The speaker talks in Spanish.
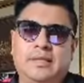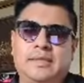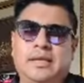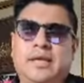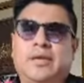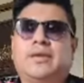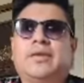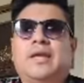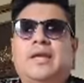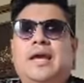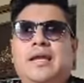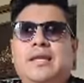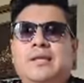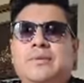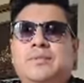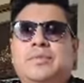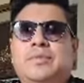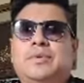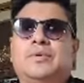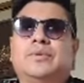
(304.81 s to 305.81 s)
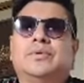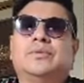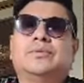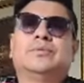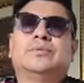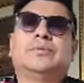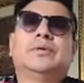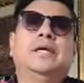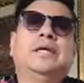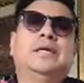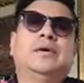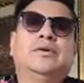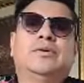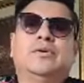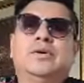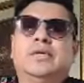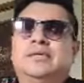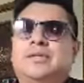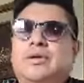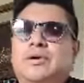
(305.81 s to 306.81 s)
estado de ánimo
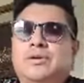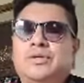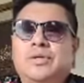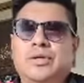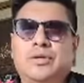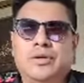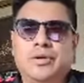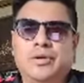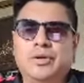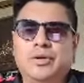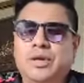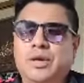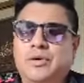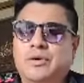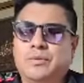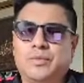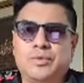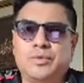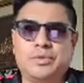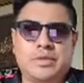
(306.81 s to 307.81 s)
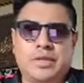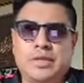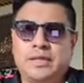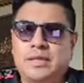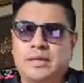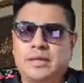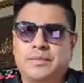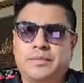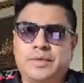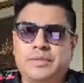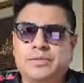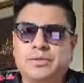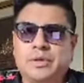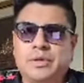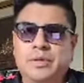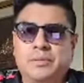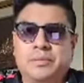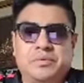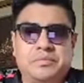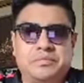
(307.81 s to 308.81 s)
o, el estado psicológico, emocional de la
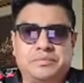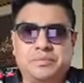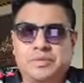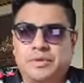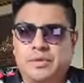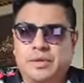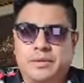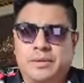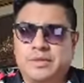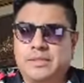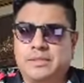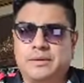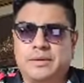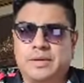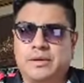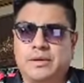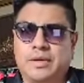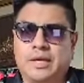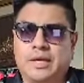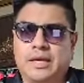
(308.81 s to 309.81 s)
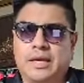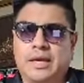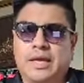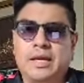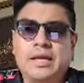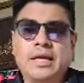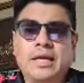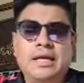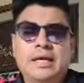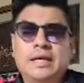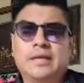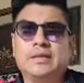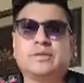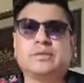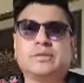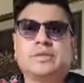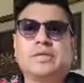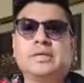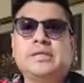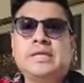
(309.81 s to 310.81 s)
persona, pero son libres de hablar lo que quieran.
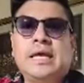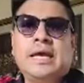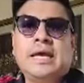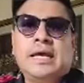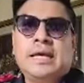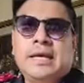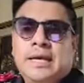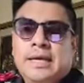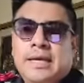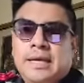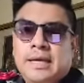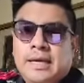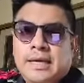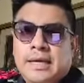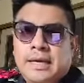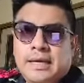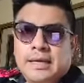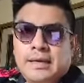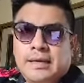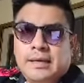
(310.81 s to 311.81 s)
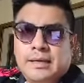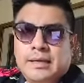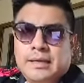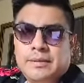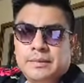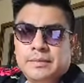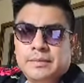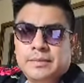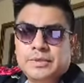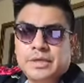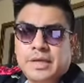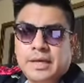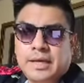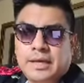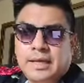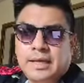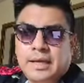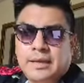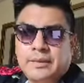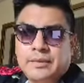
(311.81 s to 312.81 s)
Entonces, le vamos
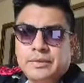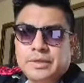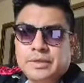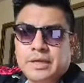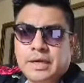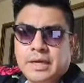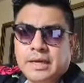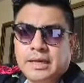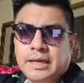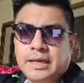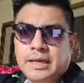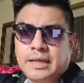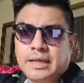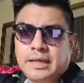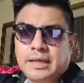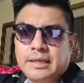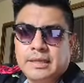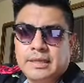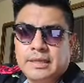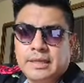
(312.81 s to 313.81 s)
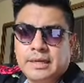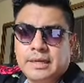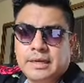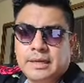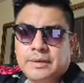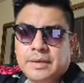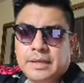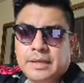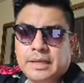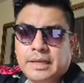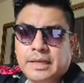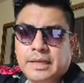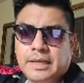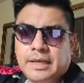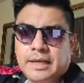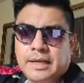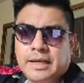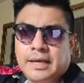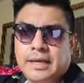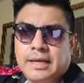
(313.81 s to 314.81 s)
a, a, buscar y dar cabida
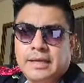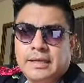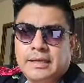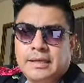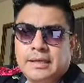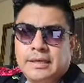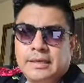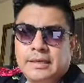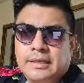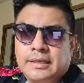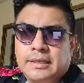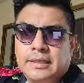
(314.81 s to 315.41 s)
al,